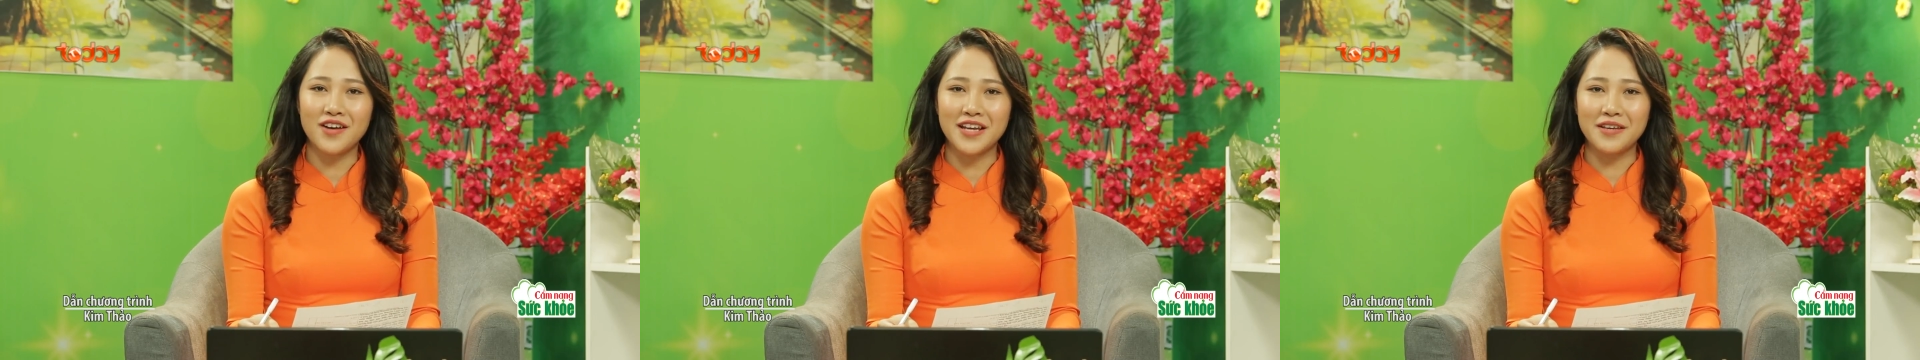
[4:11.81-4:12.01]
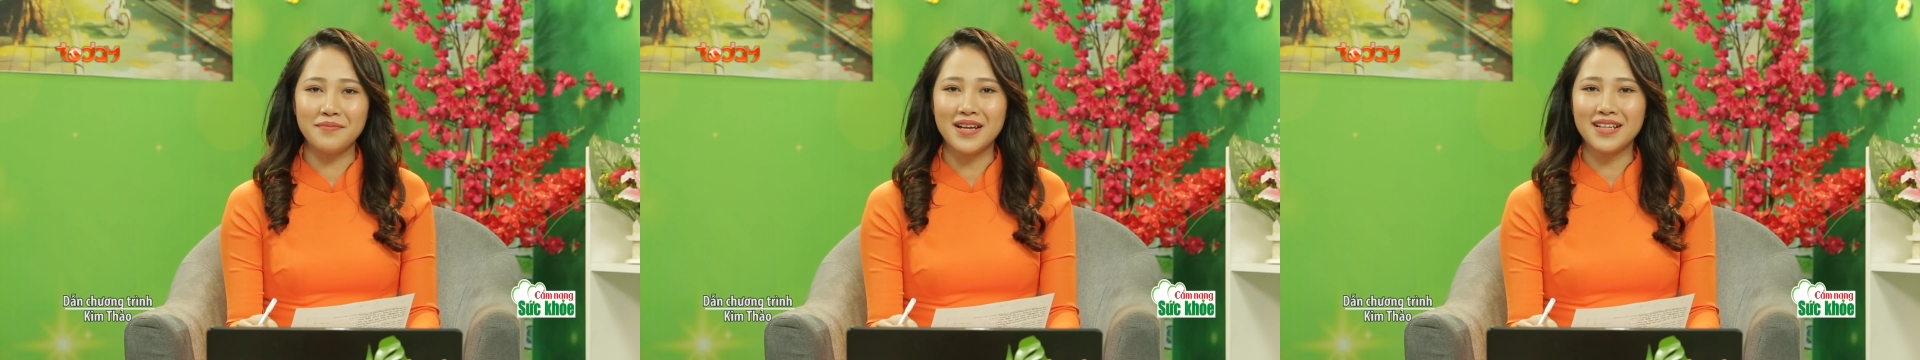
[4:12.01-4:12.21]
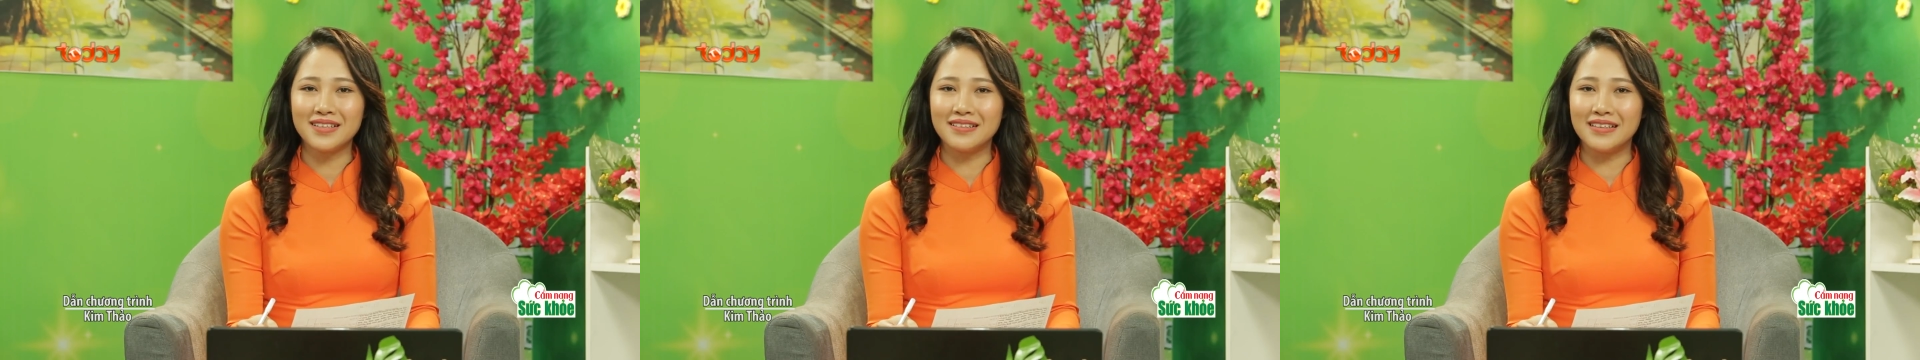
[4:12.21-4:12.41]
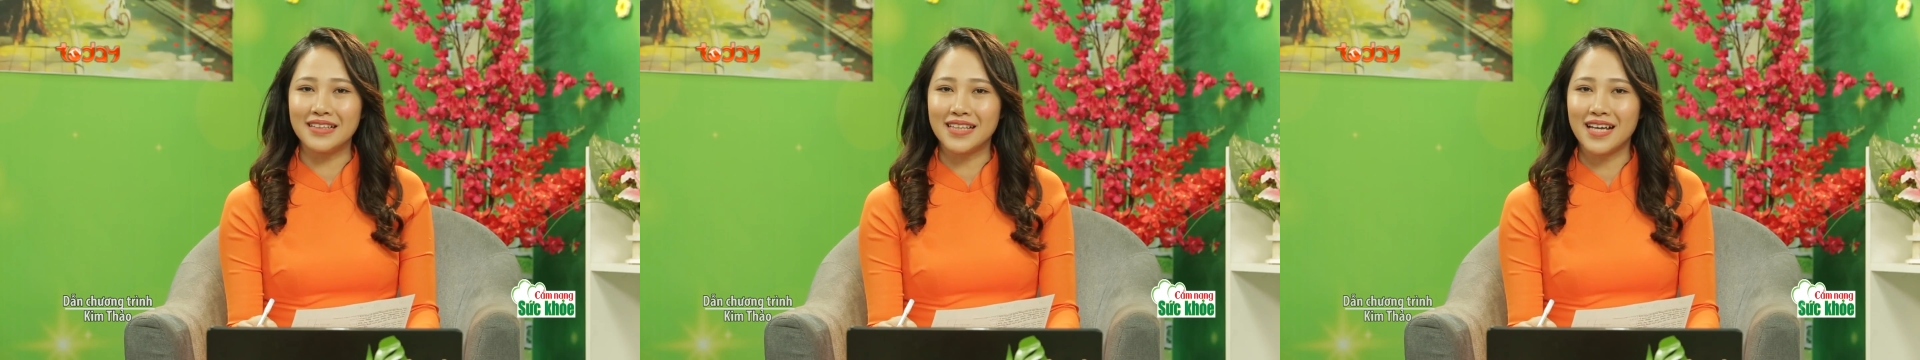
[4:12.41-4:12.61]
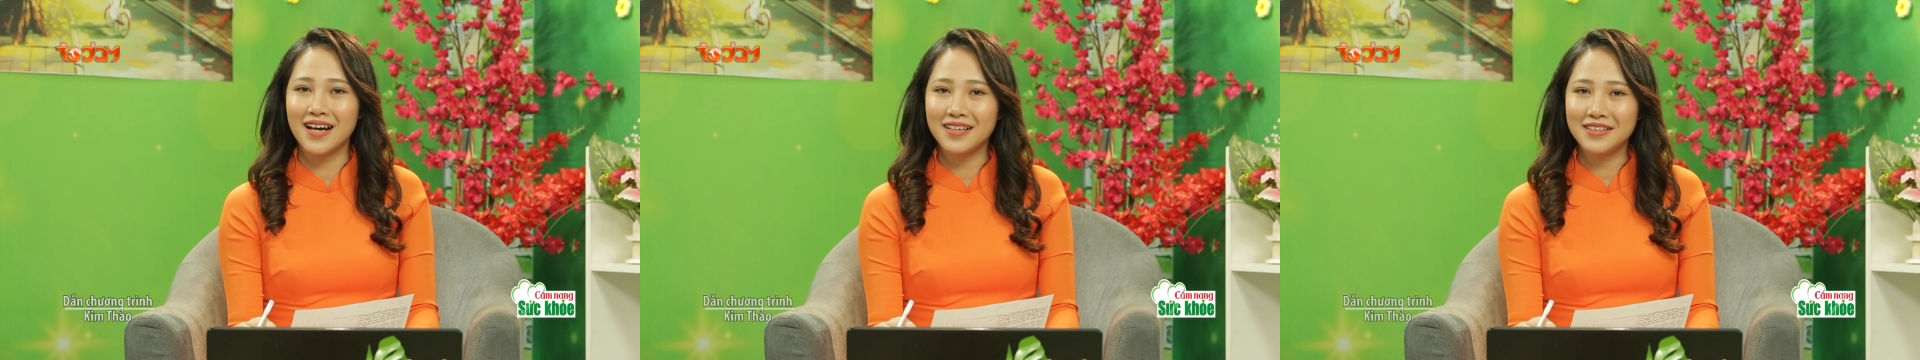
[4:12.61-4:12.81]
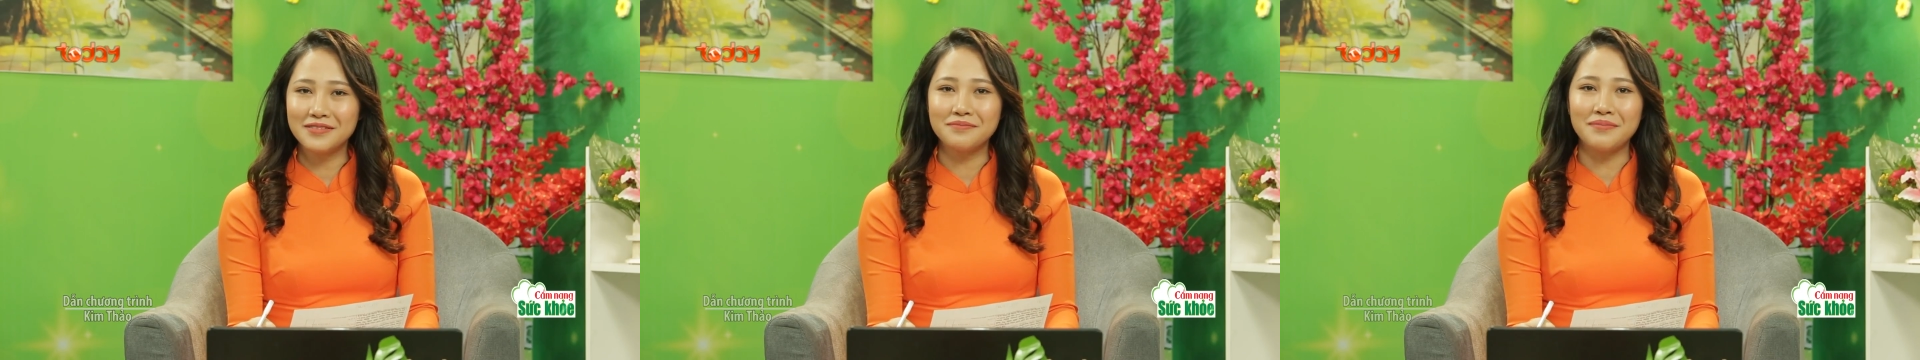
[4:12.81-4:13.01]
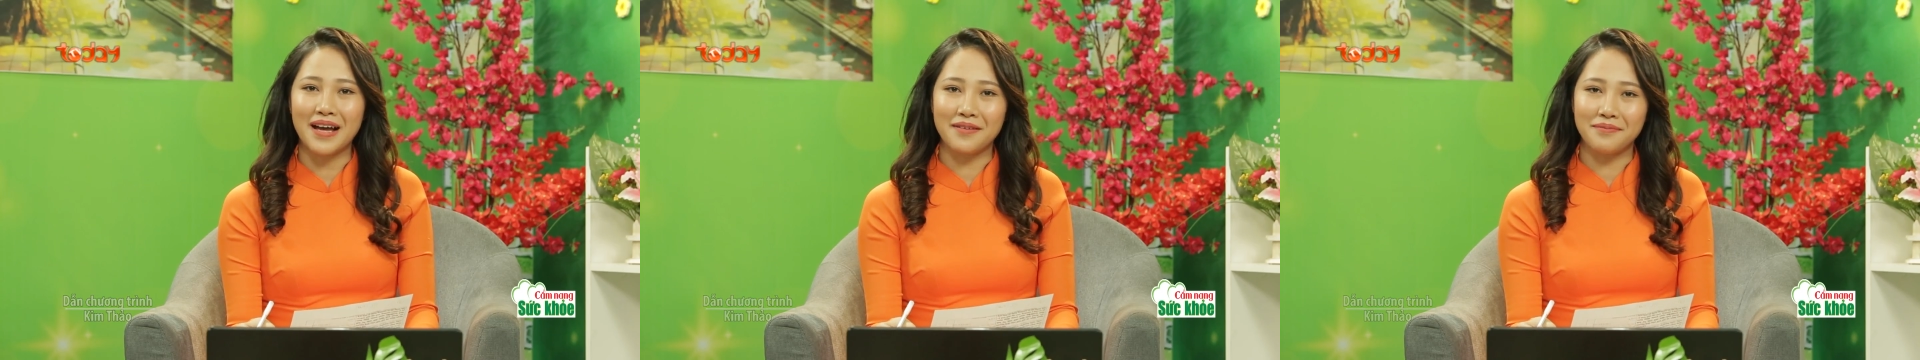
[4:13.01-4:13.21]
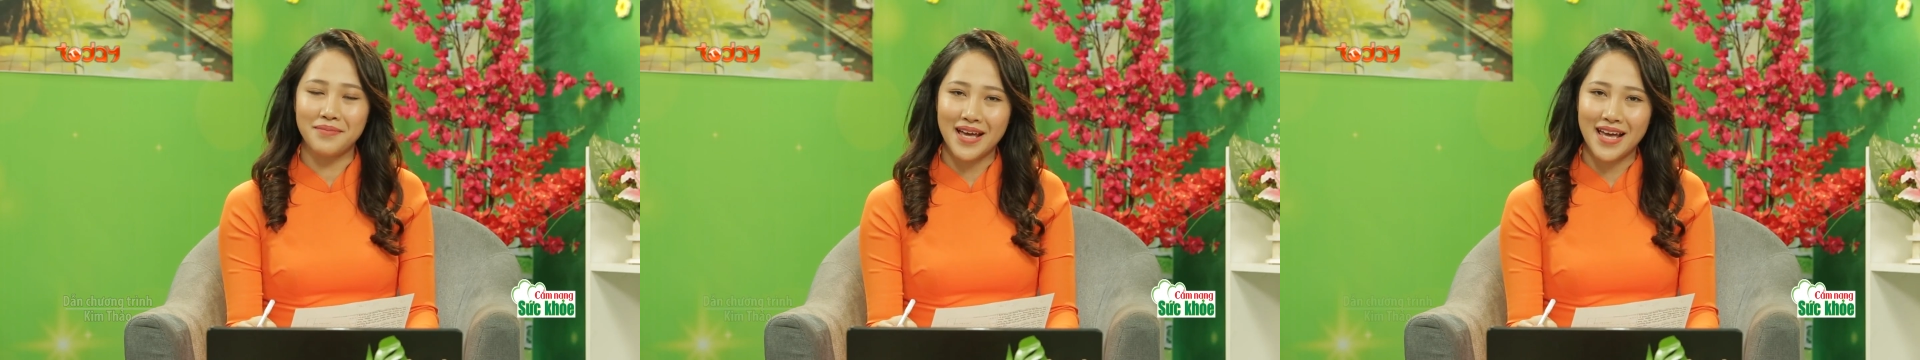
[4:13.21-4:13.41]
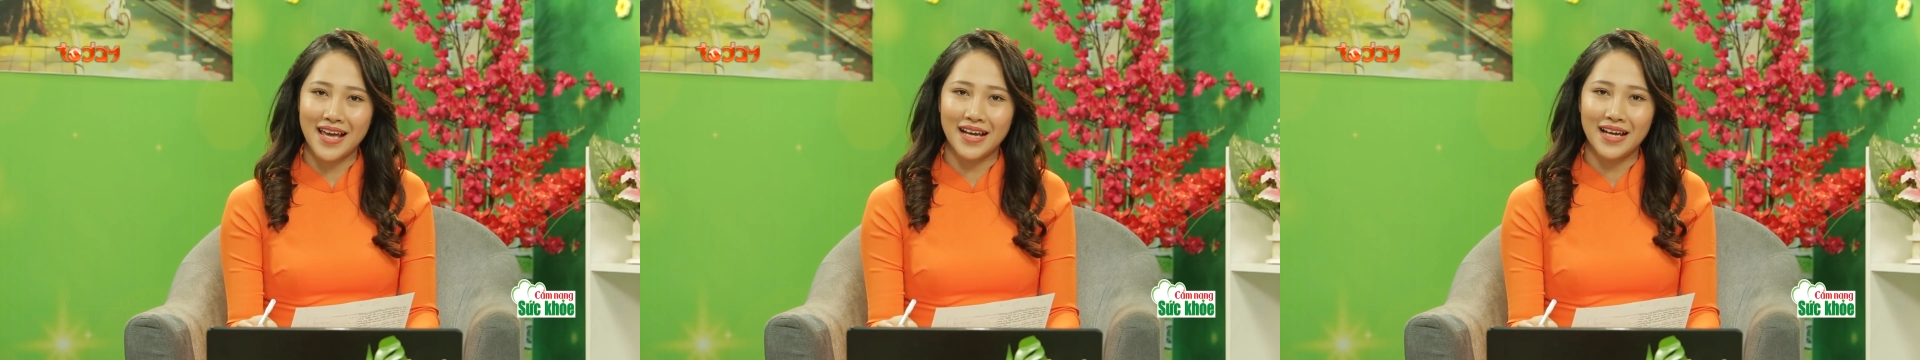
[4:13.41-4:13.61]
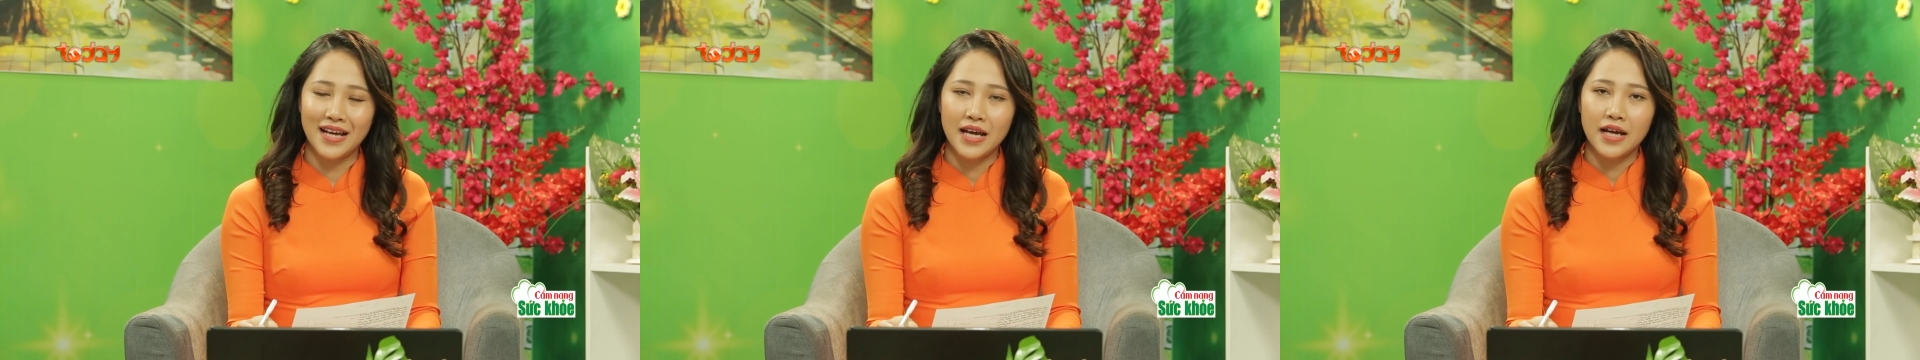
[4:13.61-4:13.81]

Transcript: vầy bên người thân, bạn bè.